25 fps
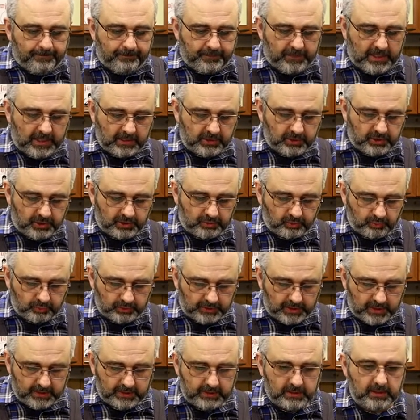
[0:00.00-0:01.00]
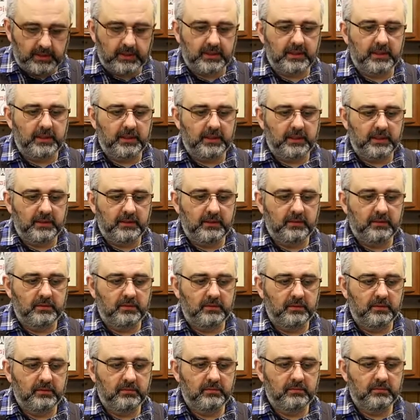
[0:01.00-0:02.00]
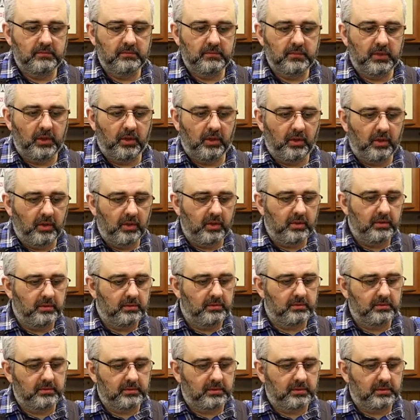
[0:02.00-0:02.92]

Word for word: Także tutaj e, o